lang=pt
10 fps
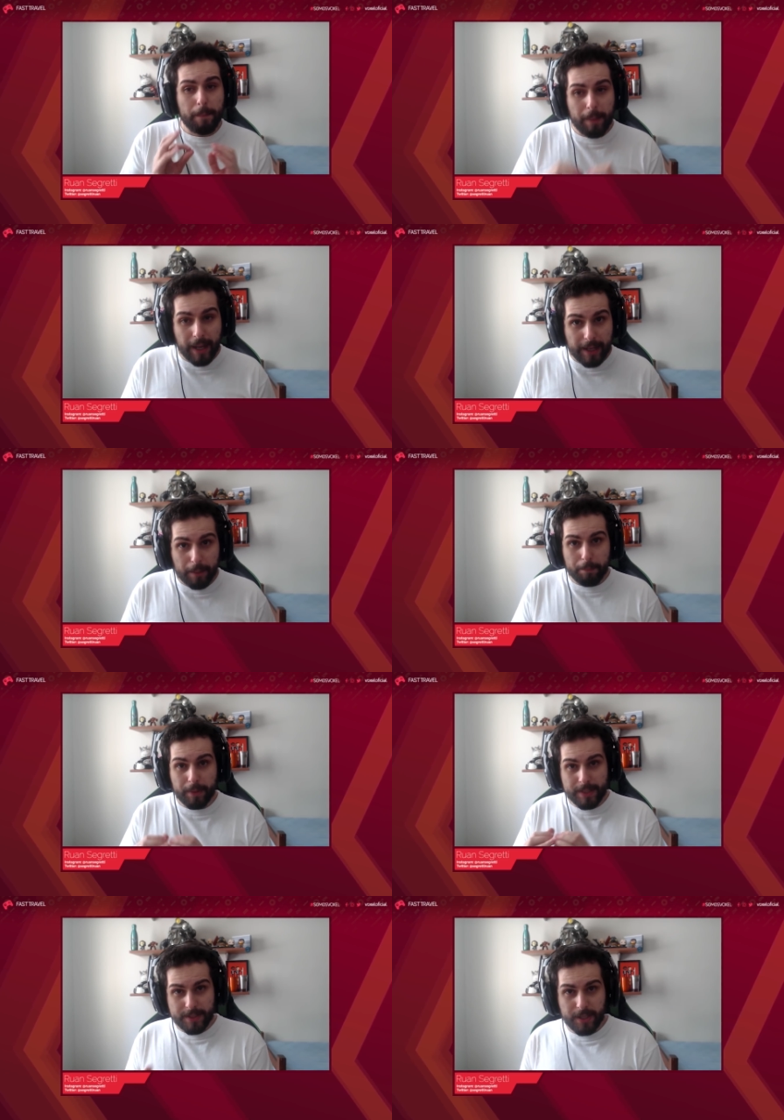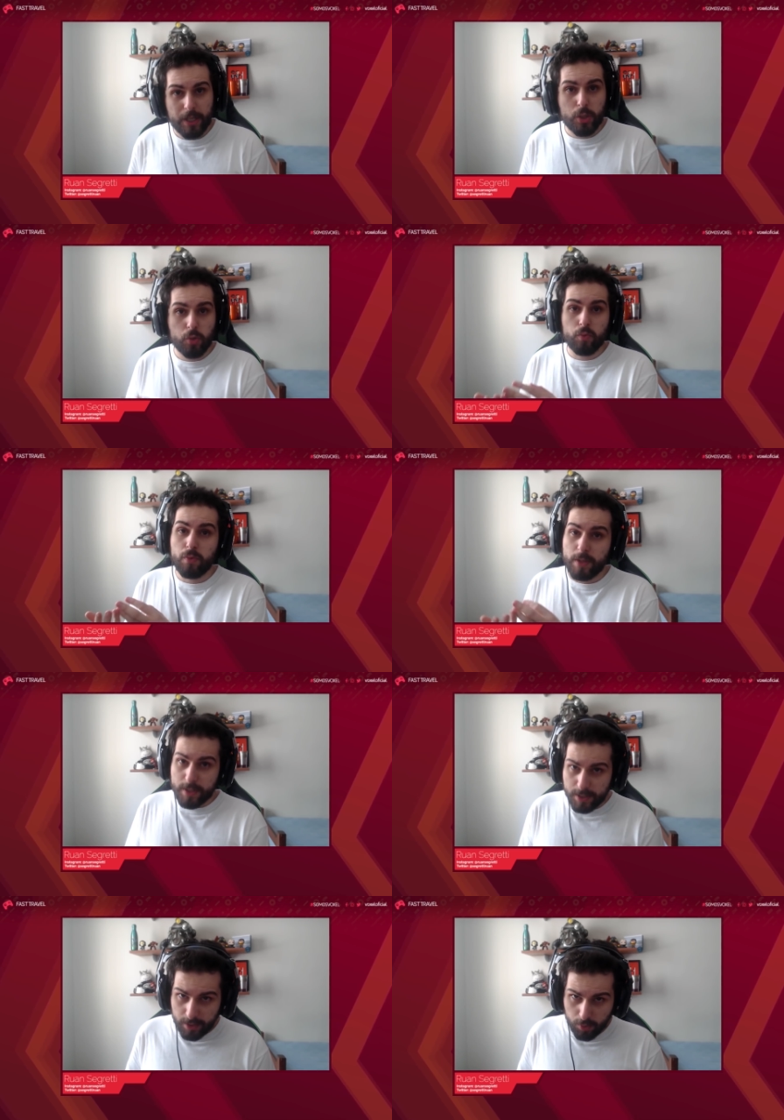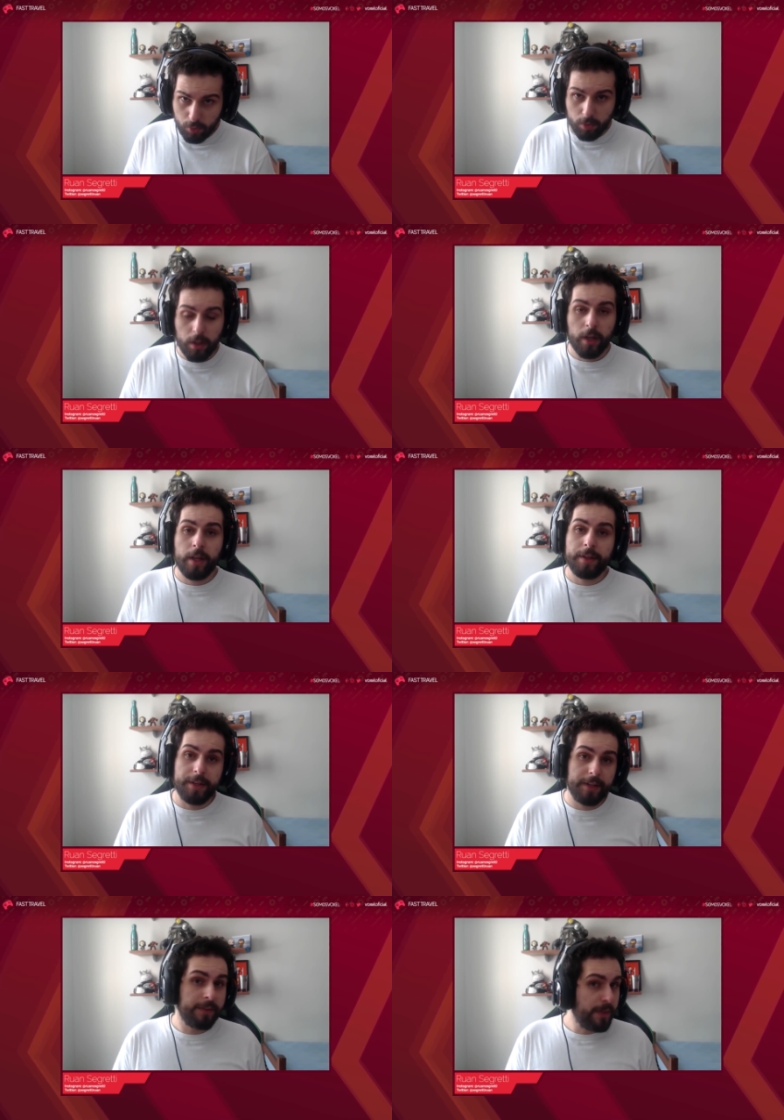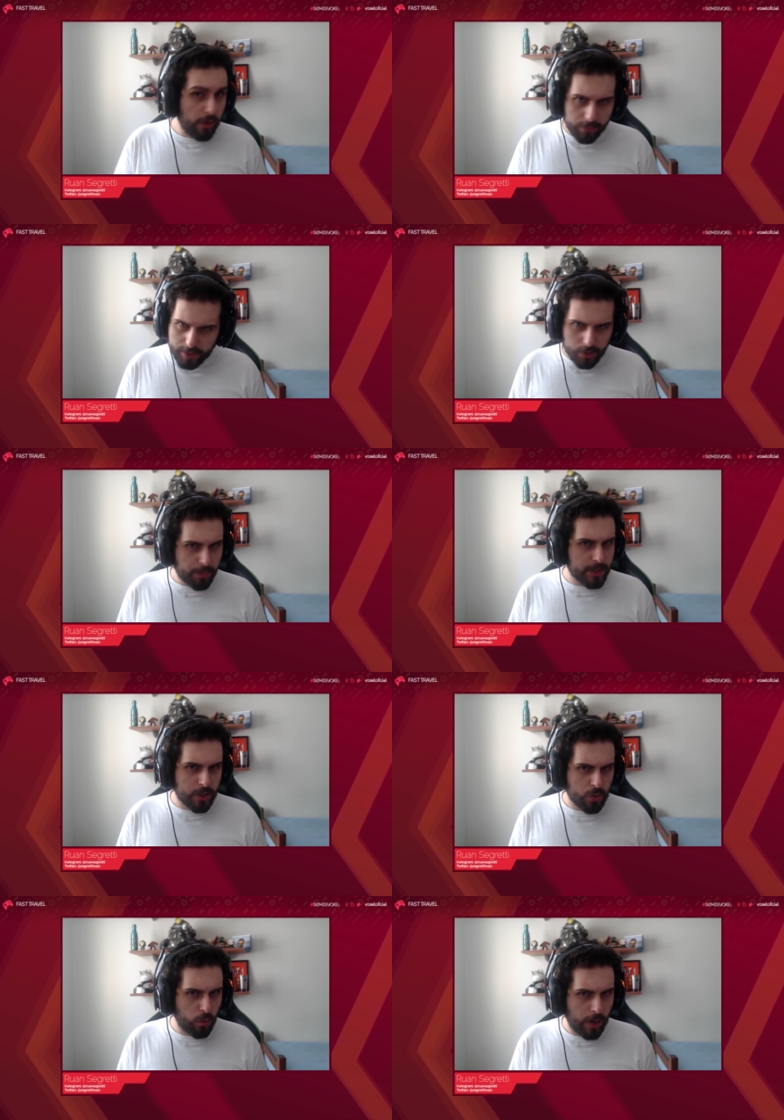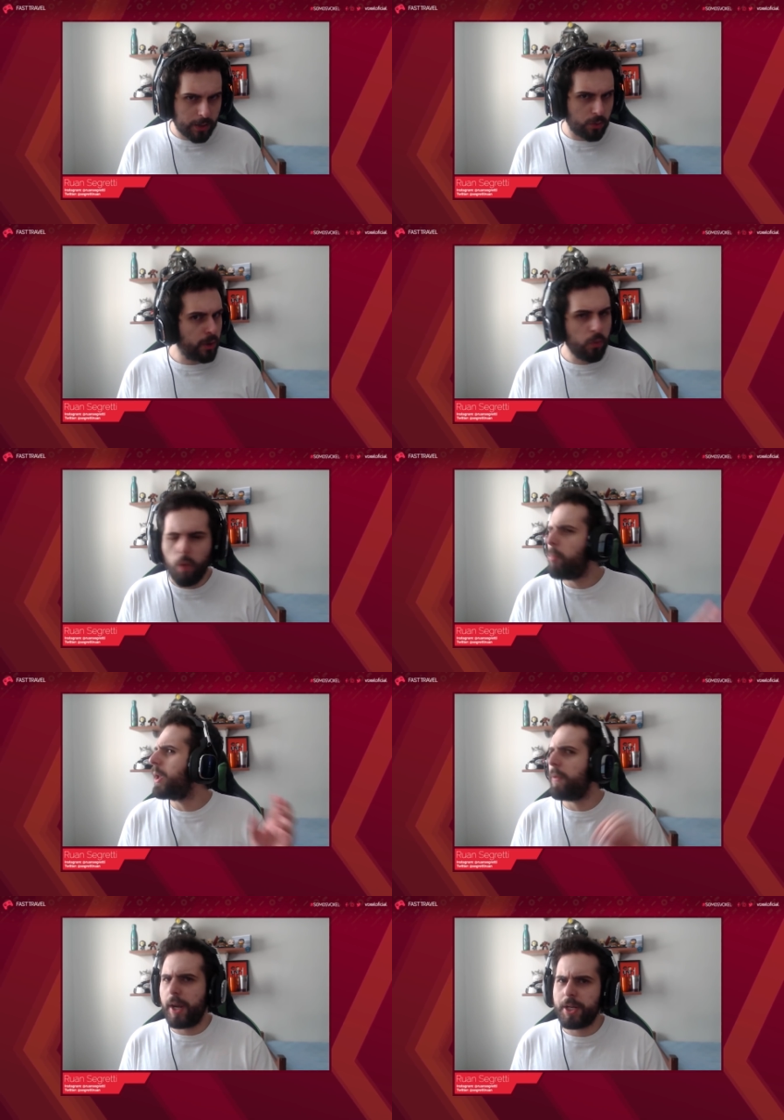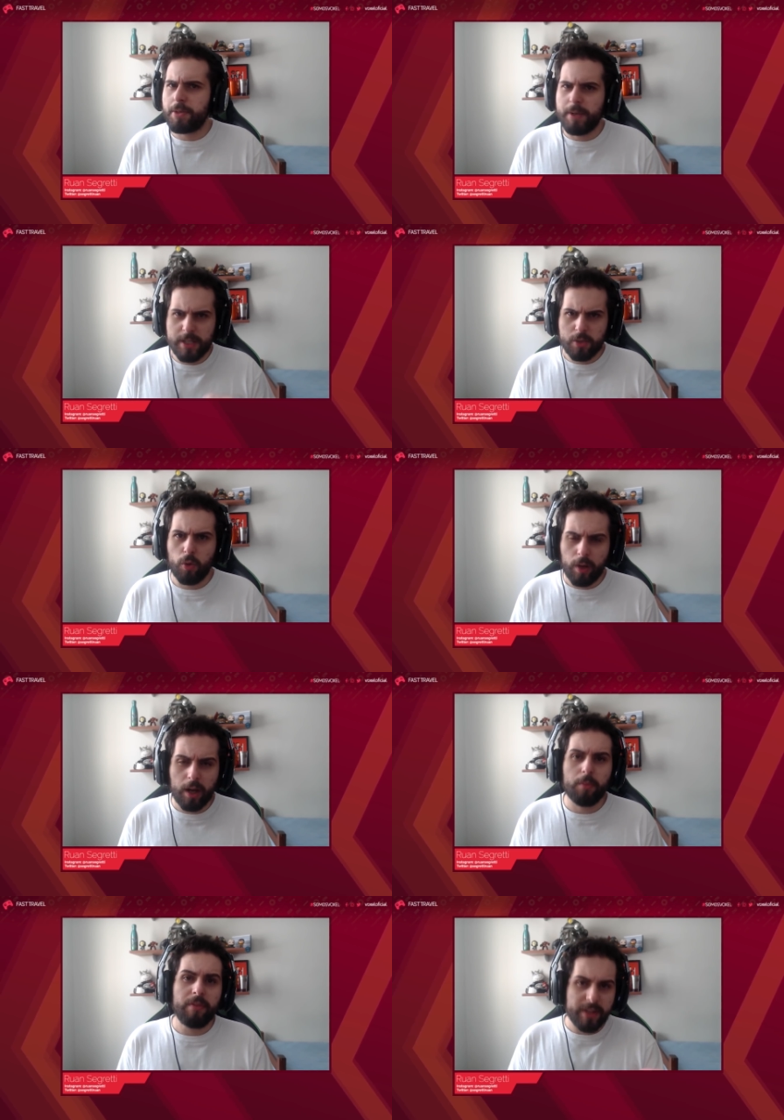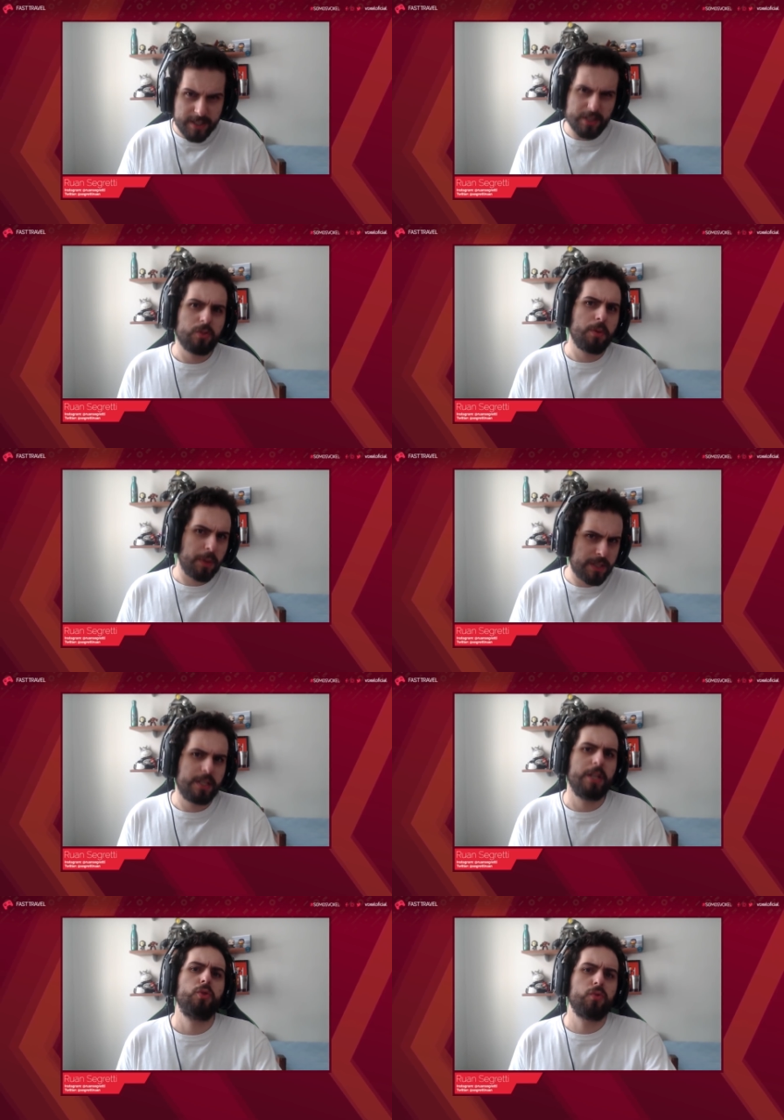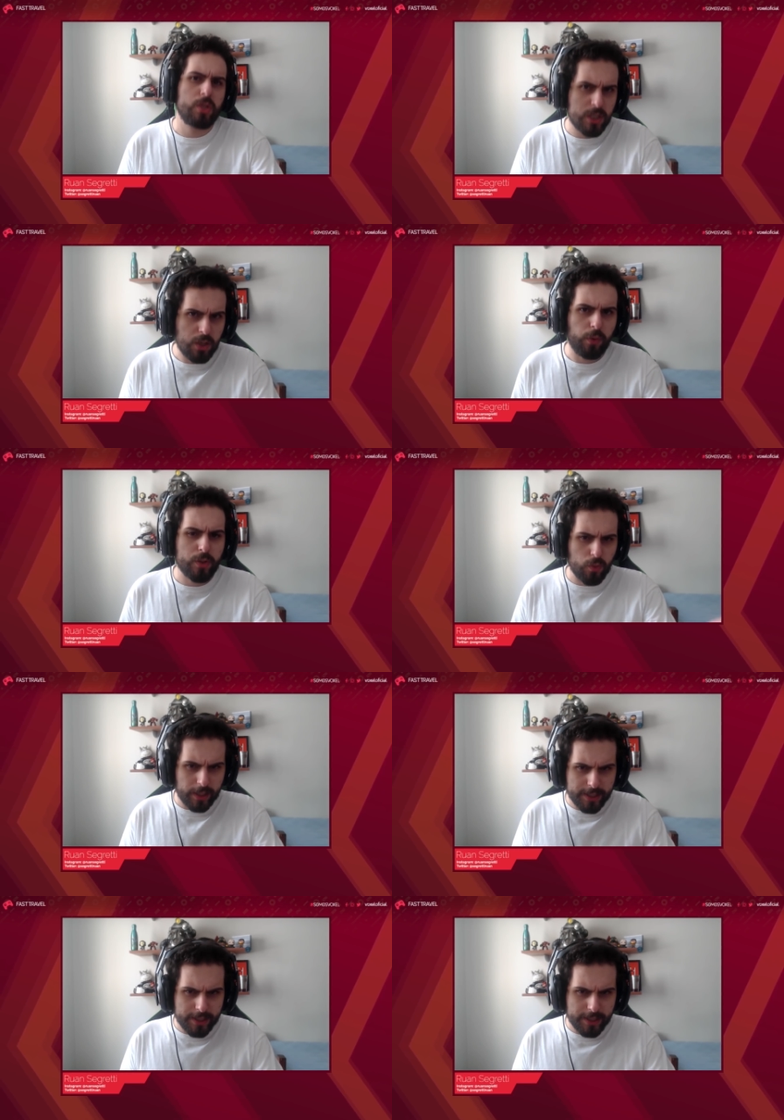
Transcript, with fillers: para PlayStation 5. Né? Não a versão de PlayStation 4, não o upgrade, mas eles colocaram uma versão de PlayStation 5 em sua